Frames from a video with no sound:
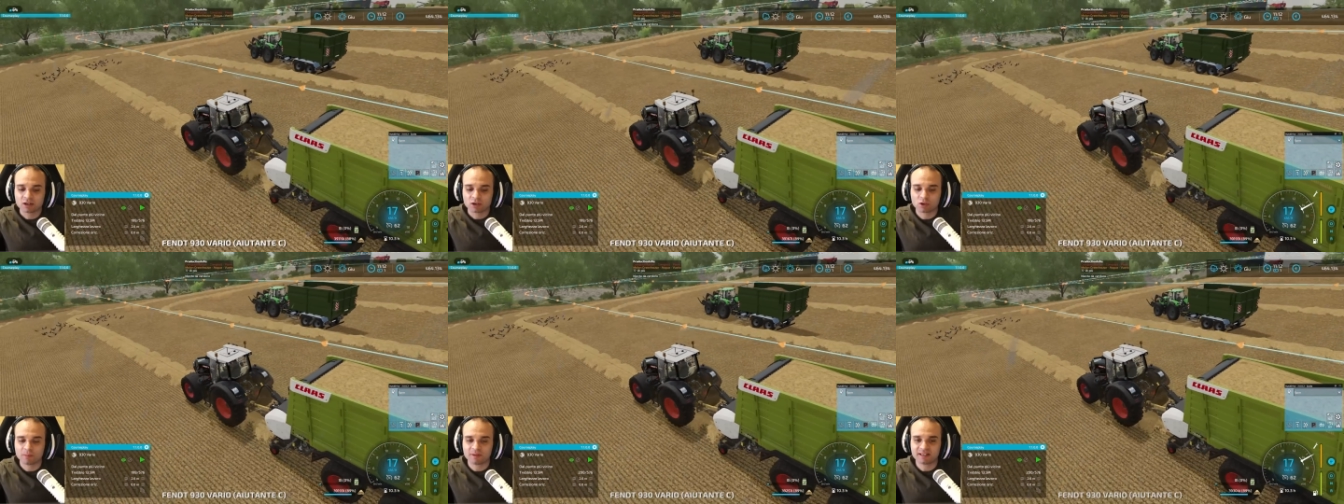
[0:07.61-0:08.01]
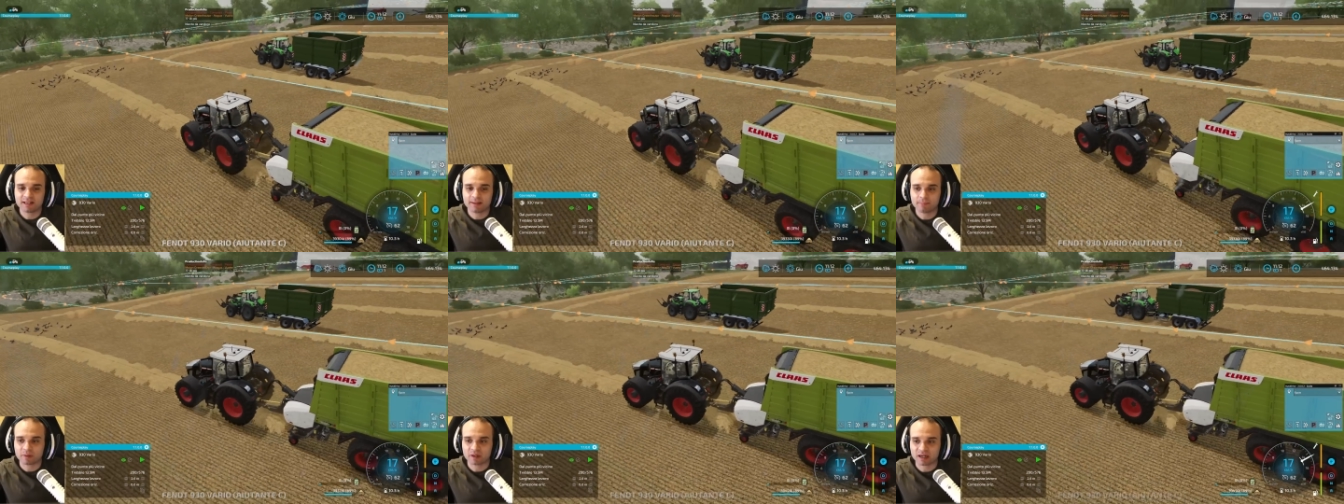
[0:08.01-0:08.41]
Come
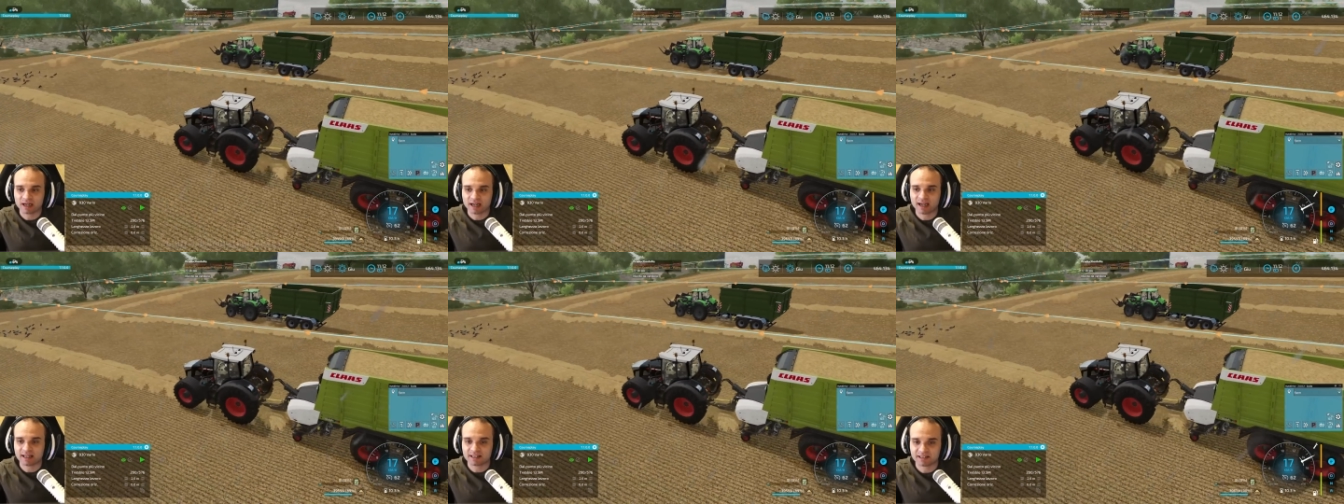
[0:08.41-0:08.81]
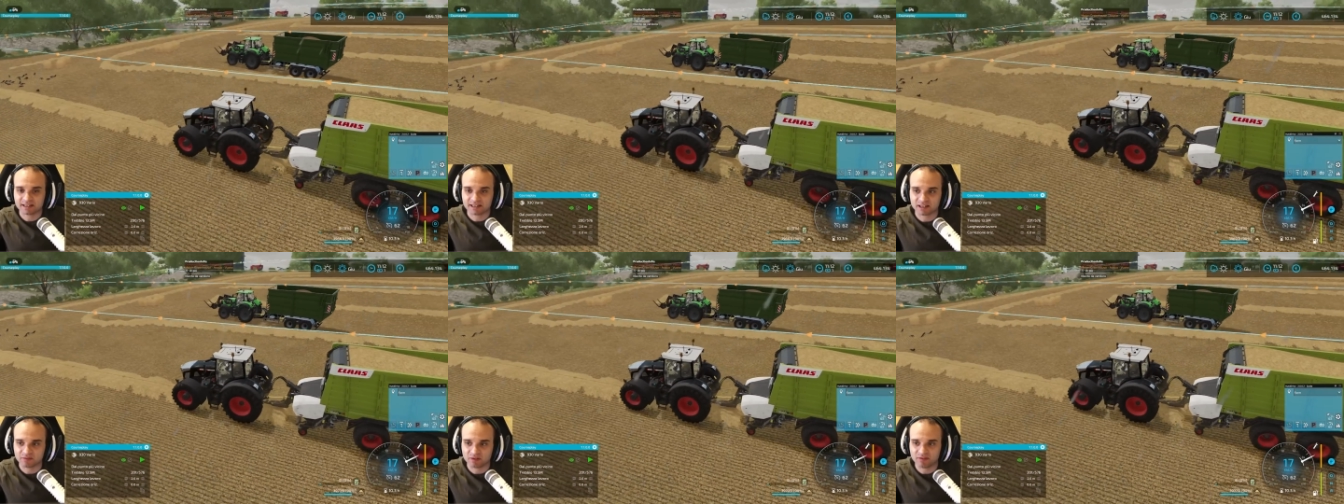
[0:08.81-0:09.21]
sempre
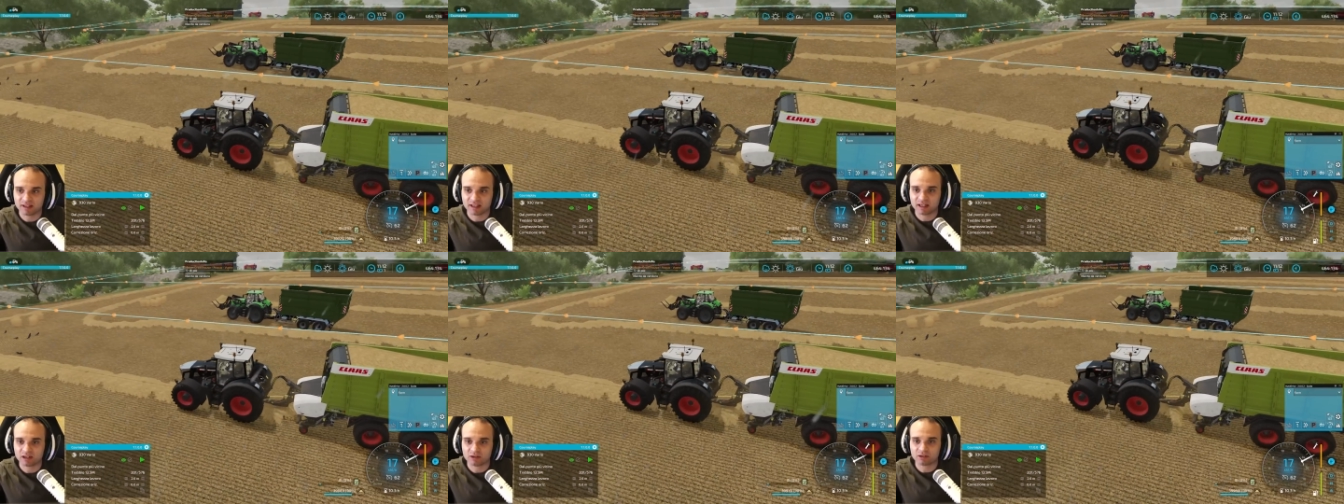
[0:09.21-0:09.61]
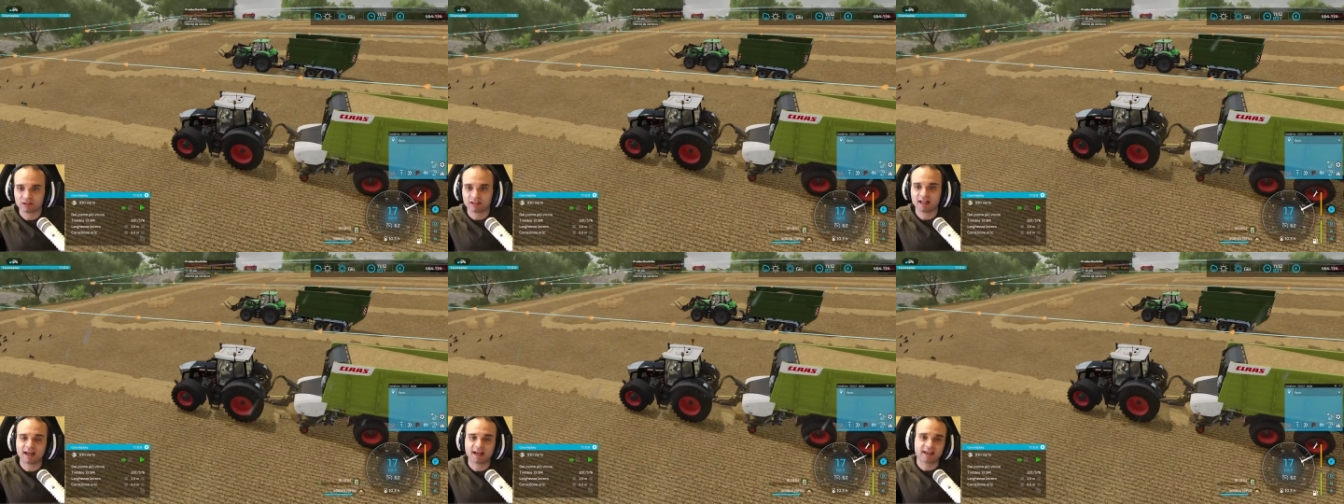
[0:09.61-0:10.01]
ragazzi vi vado a
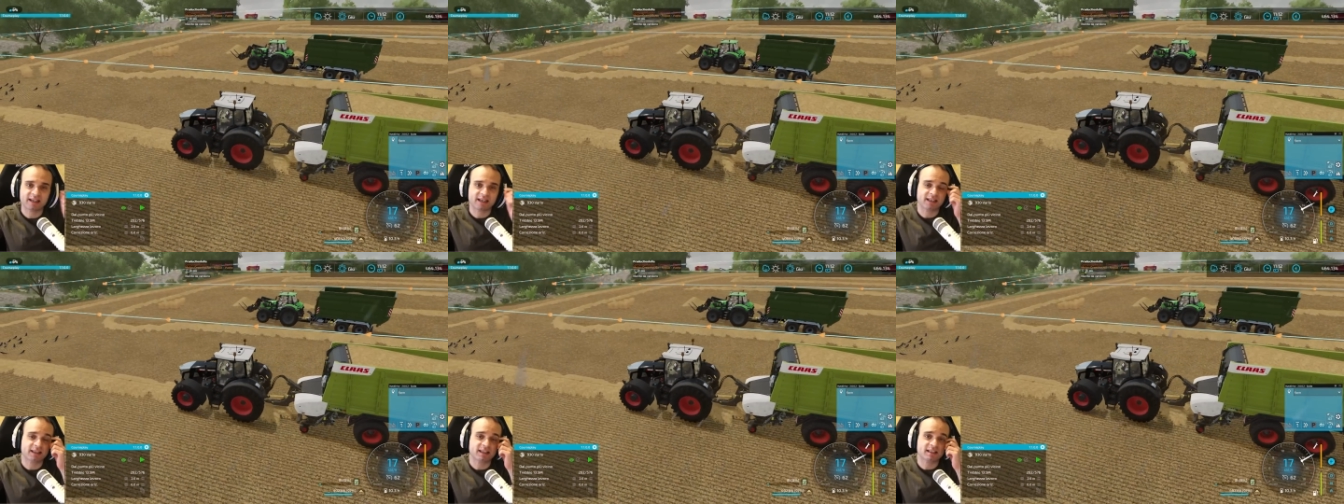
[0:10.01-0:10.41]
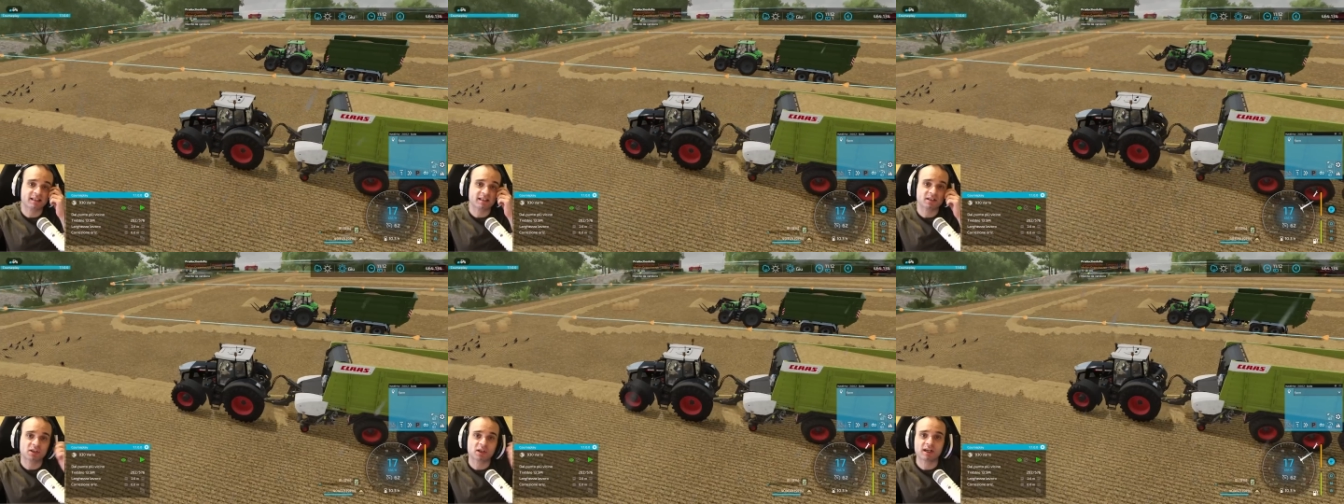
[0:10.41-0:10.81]
ricordare che in
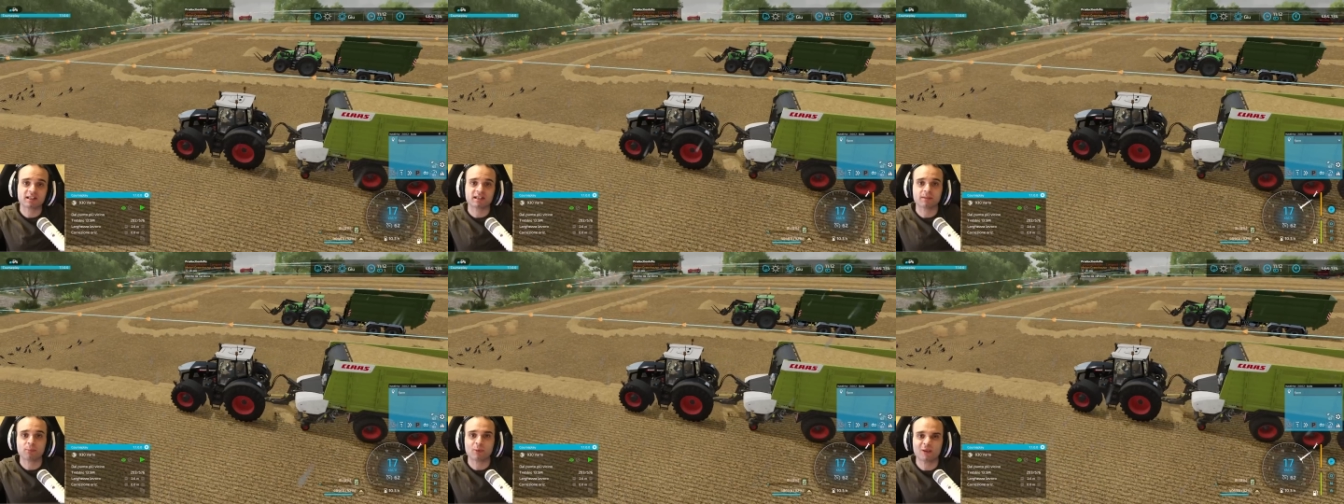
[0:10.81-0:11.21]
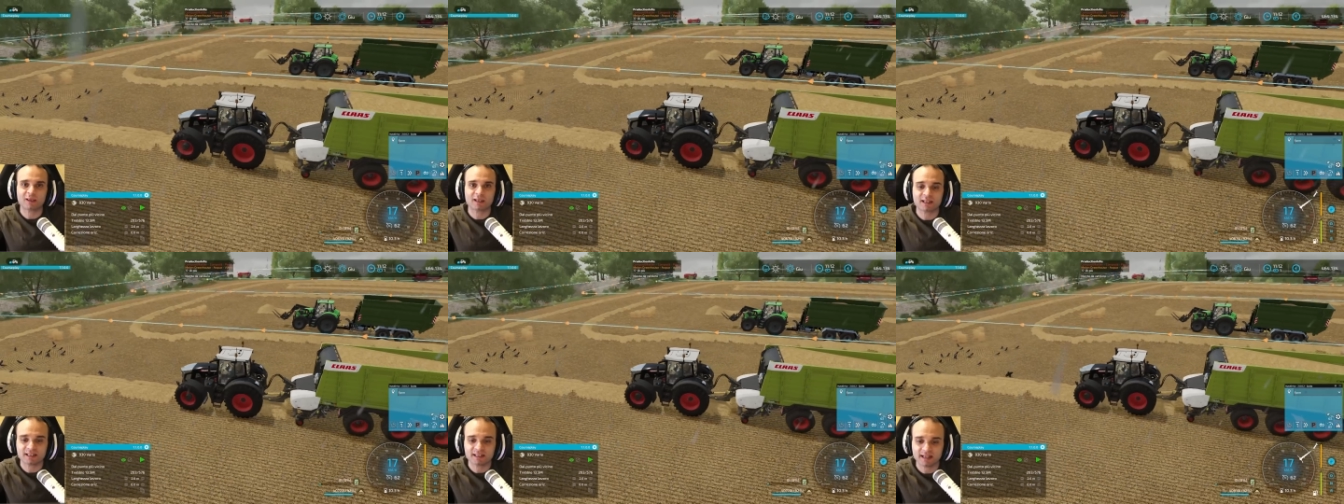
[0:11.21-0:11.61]
descrizione se può
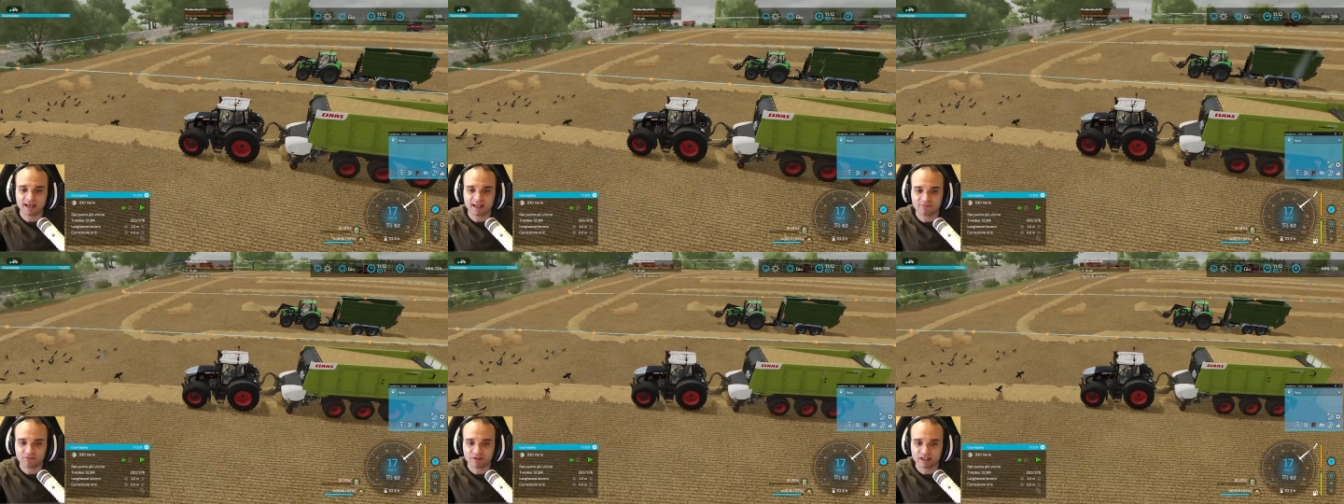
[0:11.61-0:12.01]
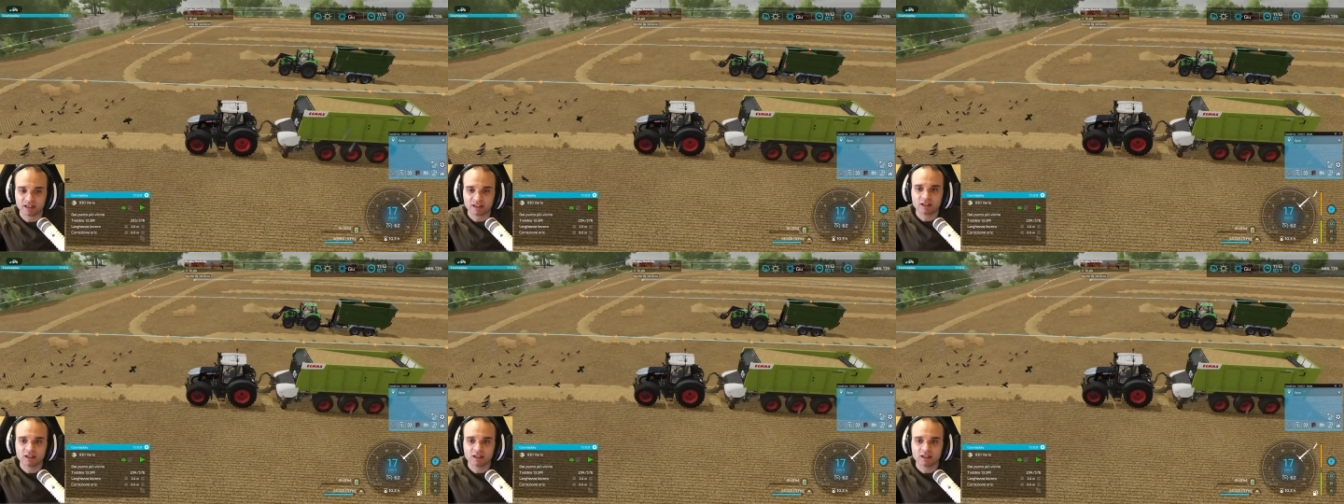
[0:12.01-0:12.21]
interessarvi